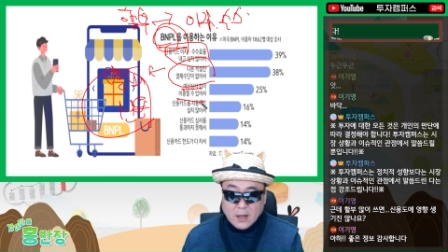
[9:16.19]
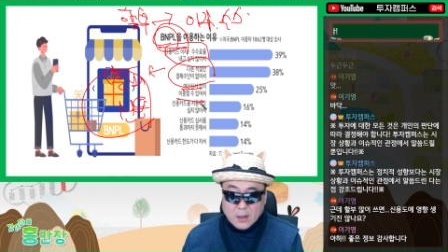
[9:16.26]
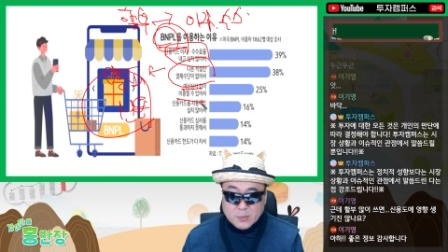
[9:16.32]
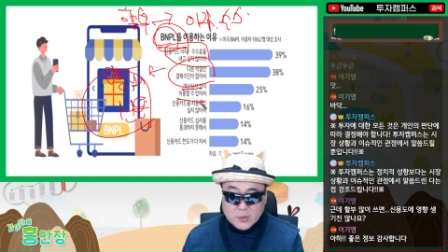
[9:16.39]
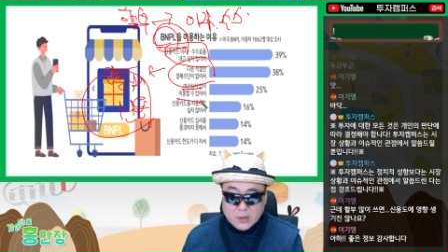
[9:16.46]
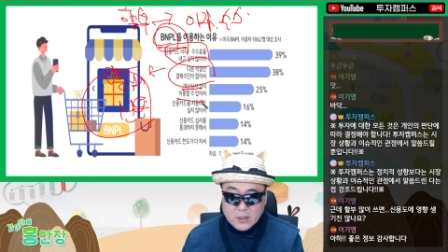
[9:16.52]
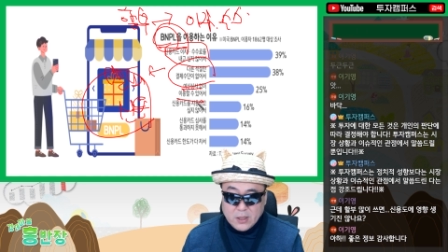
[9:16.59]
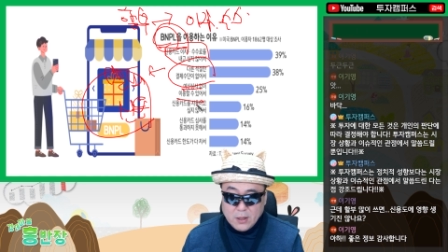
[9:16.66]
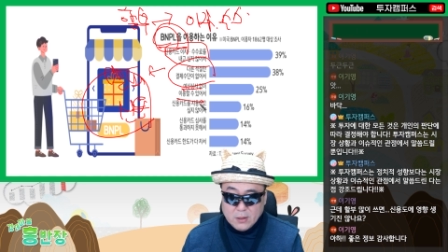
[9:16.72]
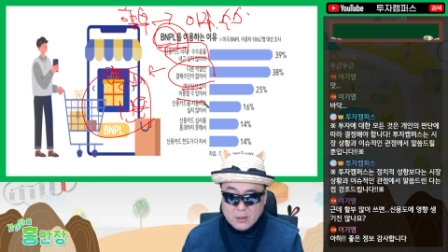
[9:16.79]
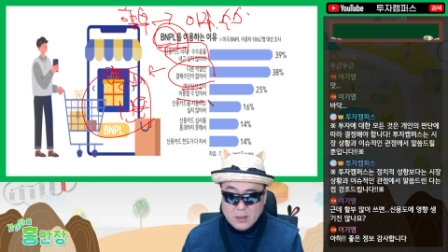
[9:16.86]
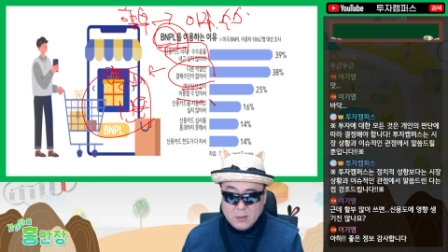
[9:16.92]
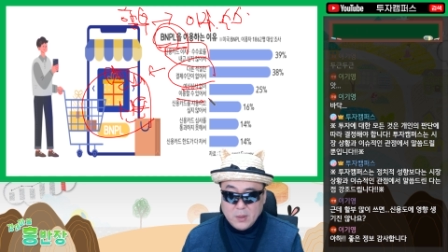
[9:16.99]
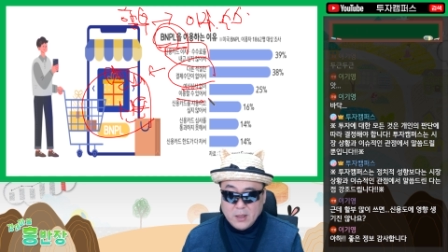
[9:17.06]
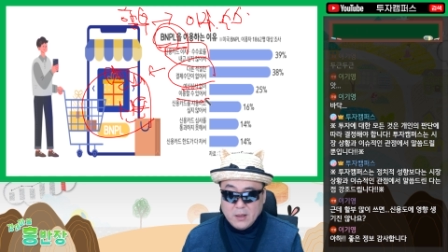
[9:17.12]
앞서
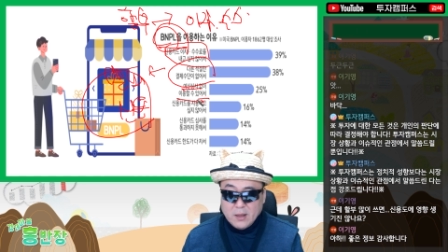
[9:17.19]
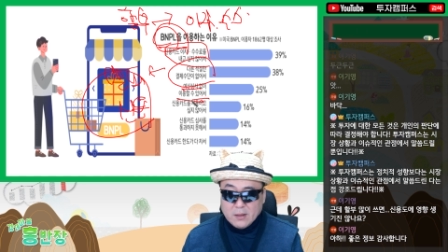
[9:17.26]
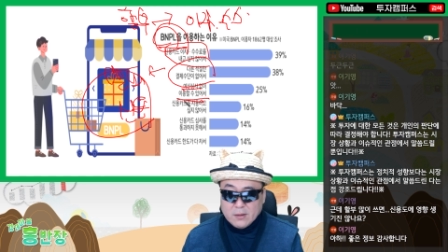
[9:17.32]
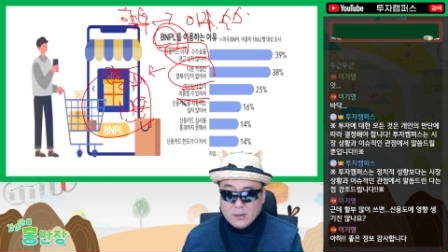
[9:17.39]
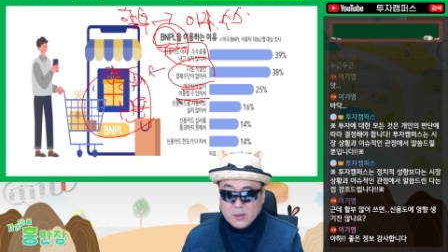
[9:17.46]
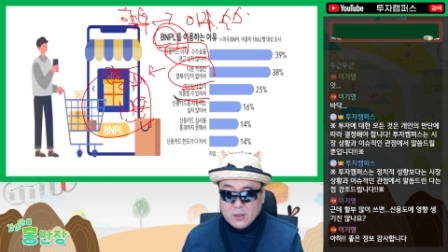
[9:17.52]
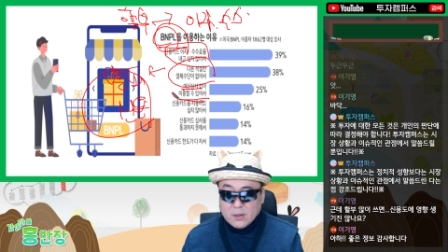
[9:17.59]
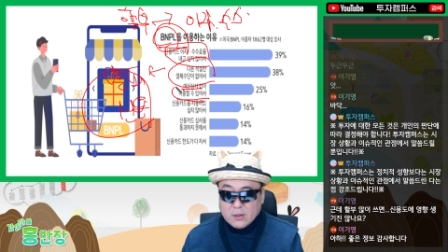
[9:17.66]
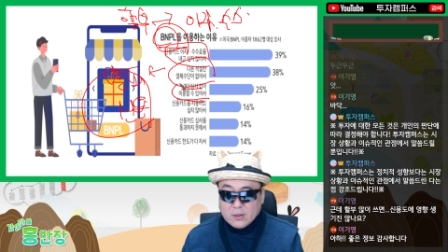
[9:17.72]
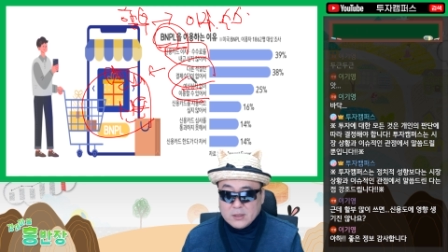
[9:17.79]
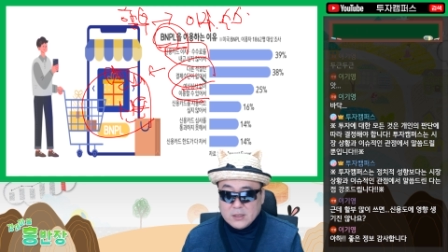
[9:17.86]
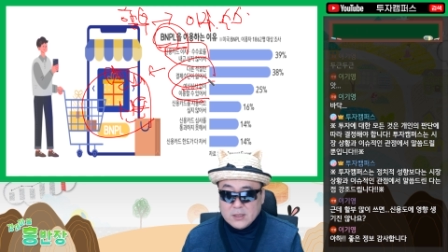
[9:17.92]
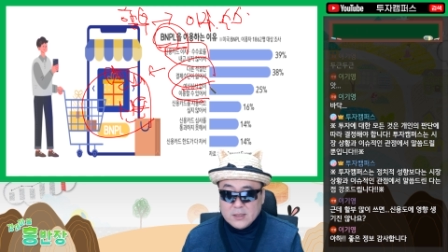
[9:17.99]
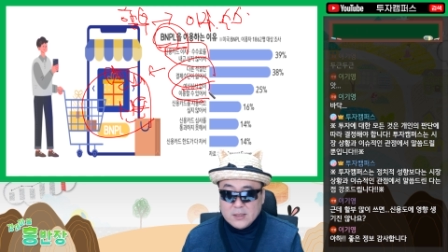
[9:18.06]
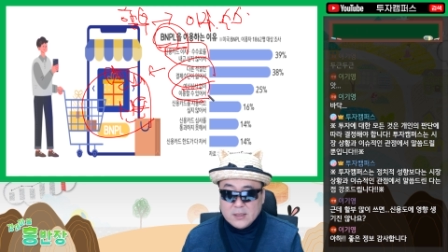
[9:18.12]
기영님이 얘기했던
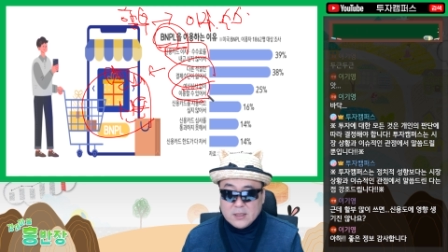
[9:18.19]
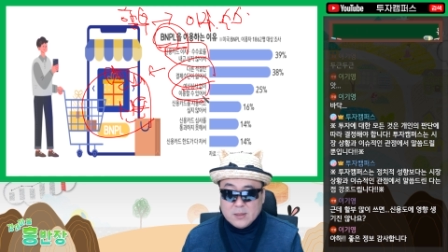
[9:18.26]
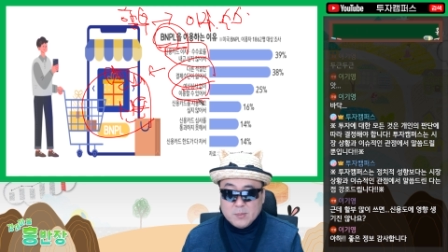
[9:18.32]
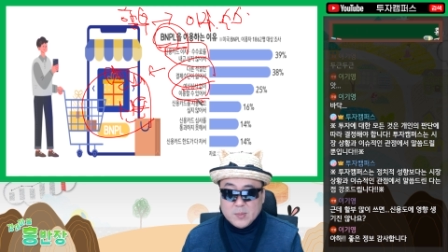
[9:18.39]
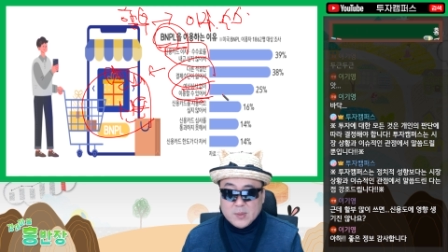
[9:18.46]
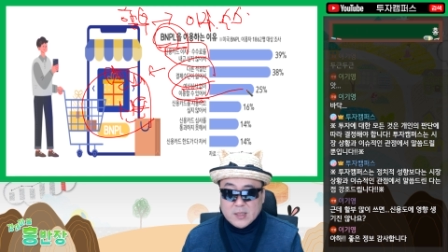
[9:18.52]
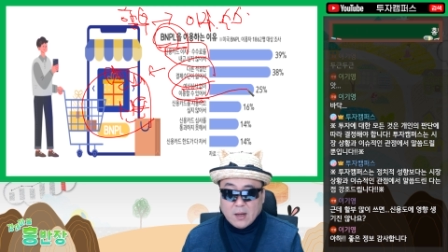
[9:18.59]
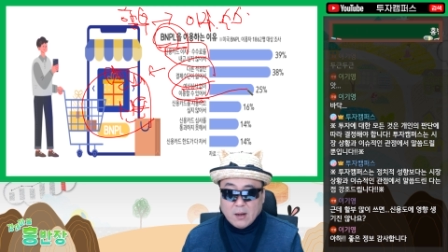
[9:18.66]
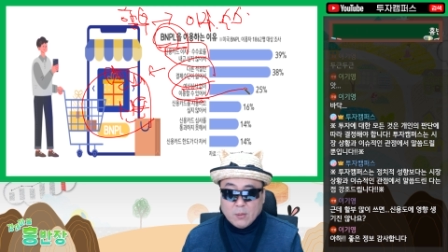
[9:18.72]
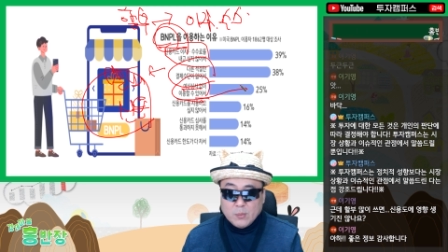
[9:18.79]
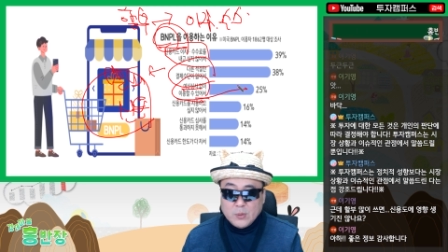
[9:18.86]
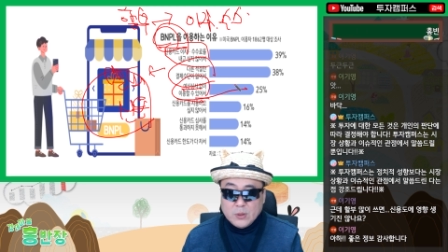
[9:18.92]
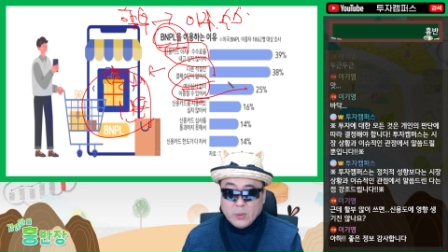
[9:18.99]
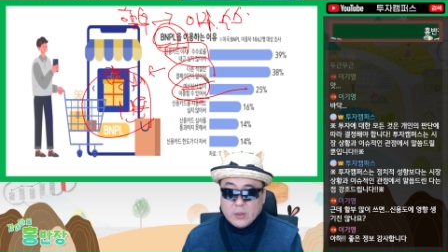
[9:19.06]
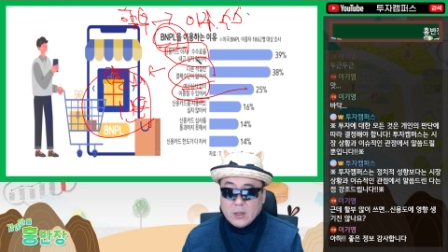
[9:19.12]
여신심사
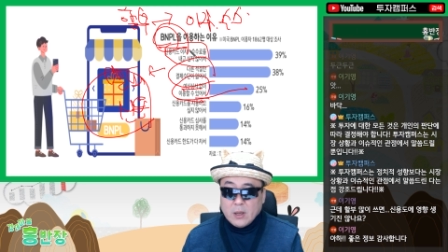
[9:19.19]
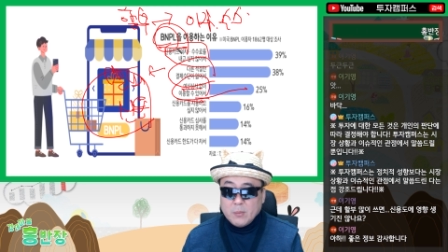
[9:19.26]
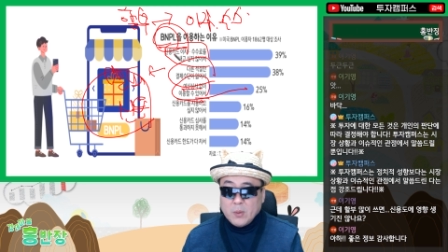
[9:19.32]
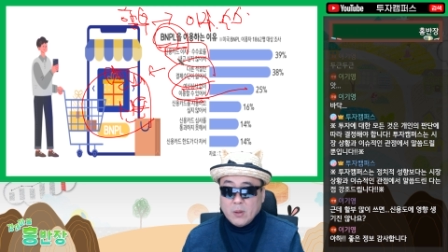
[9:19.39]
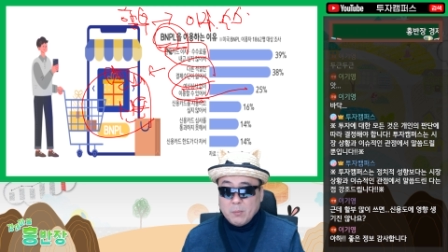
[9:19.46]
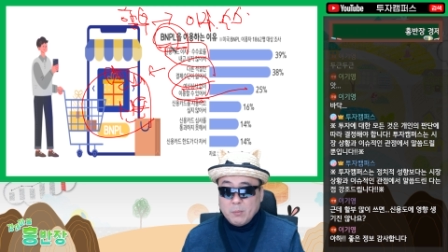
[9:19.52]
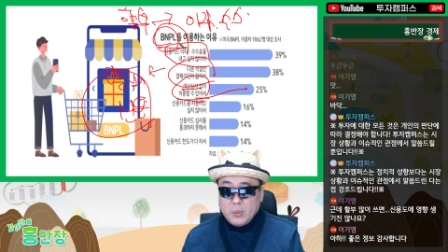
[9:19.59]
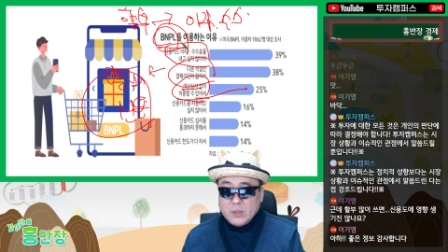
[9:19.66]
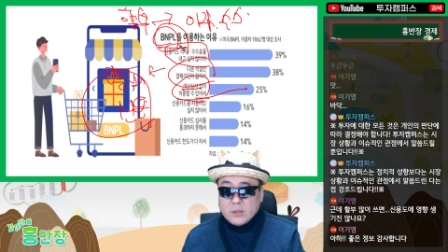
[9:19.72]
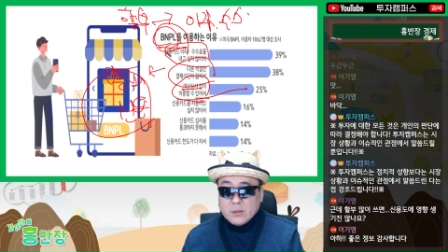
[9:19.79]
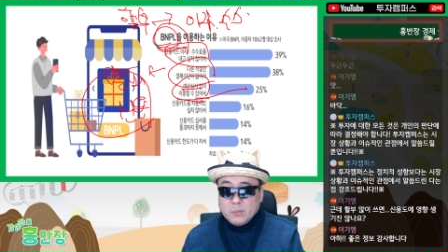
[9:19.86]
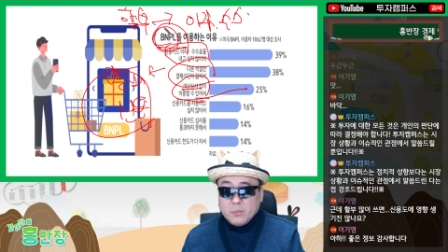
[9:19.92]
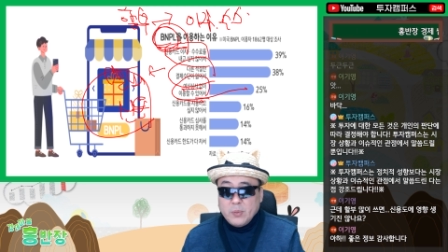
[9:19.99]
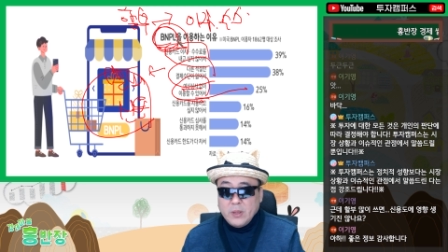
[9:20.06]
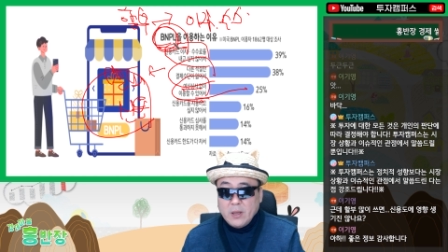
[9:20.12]
없이, 왜냐하면
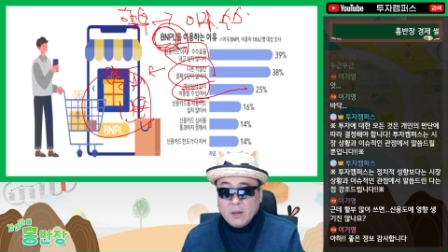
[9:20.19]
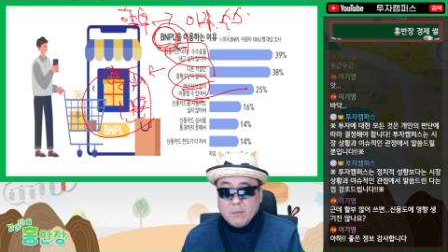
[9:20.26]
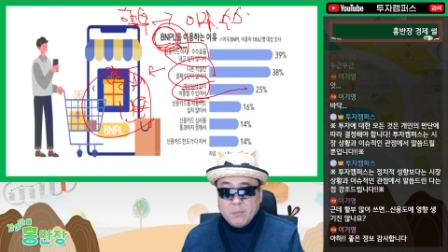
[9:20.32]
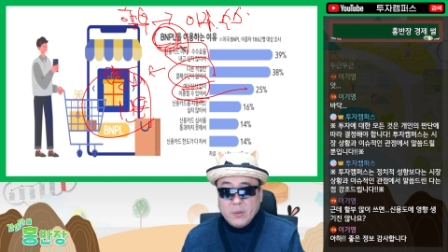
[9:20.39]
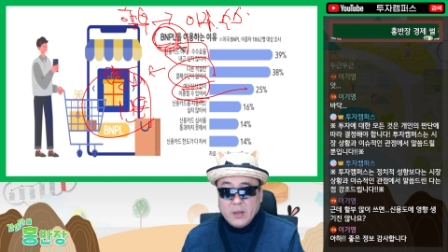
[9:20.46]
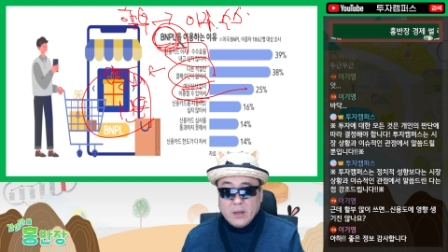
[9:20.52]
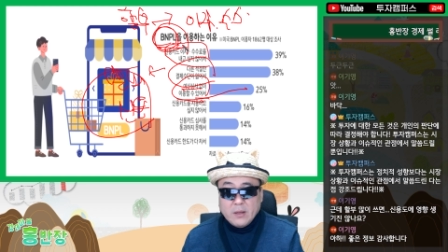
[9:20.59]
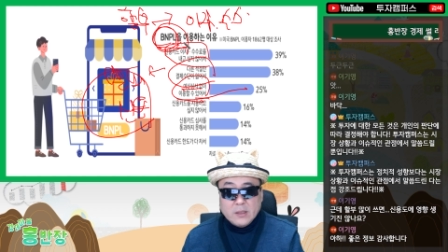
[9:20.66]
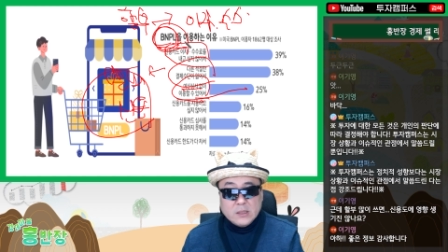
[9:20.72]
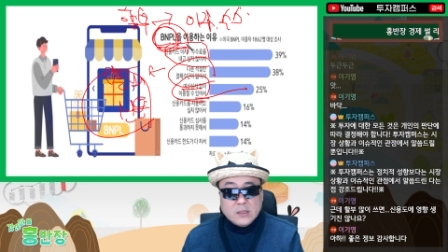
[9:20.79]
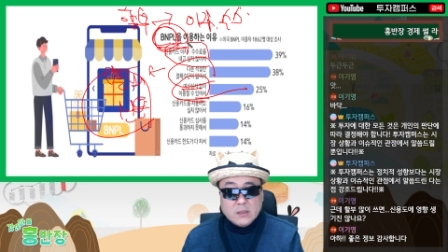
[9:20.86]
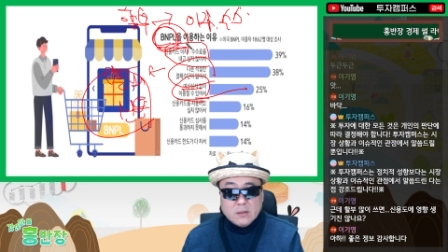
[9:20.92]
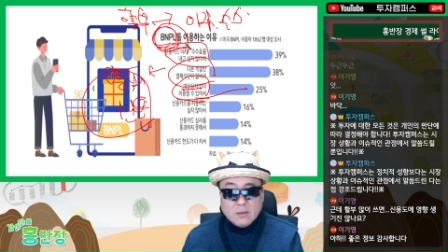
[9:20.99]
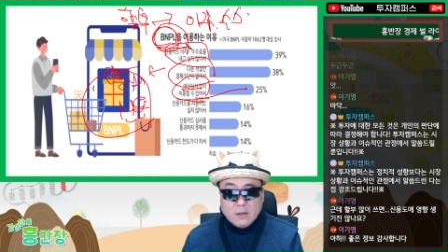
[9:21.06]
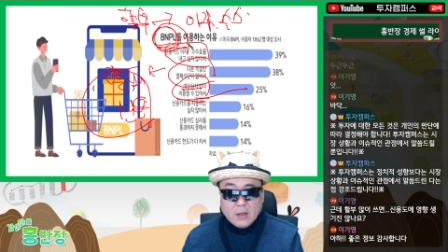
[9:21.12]
빚은 BNPL이
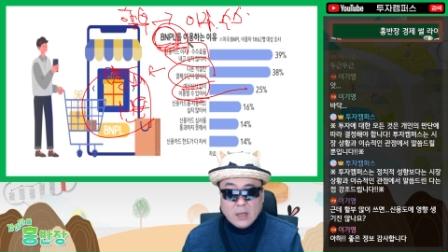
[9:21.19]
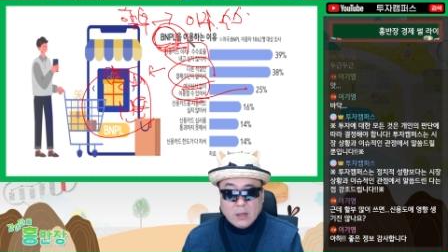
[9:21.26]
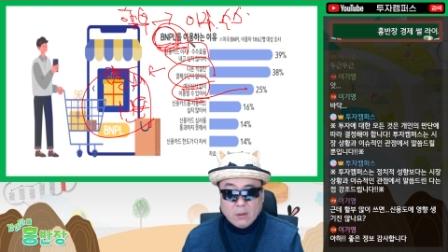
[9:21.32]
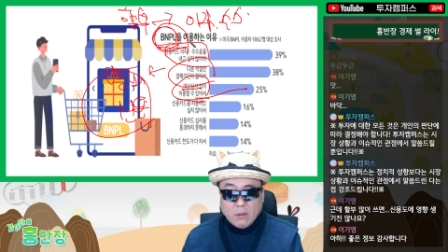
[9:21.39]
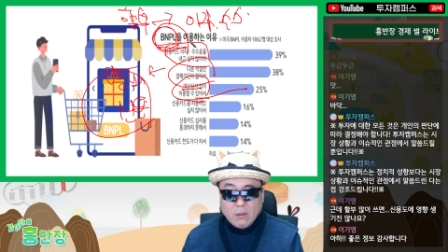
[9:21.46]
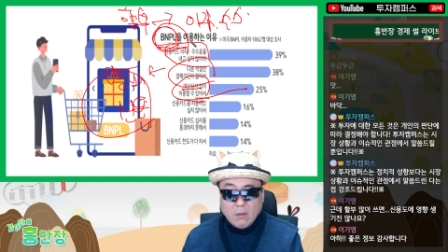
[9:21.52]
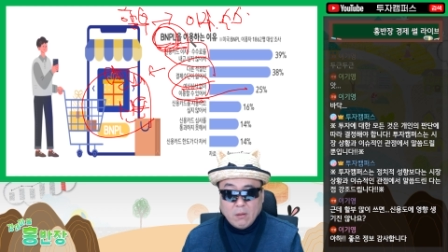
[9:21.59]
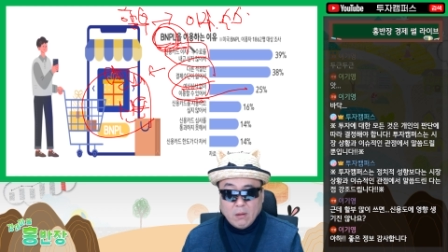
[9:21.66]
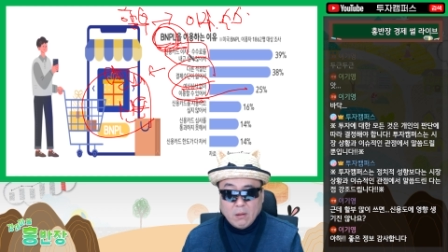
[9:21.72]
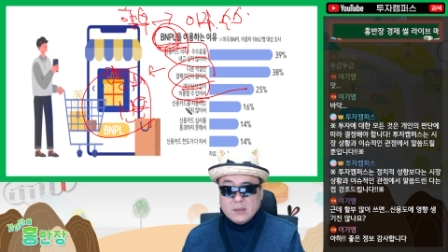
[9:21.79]
지는 거예요.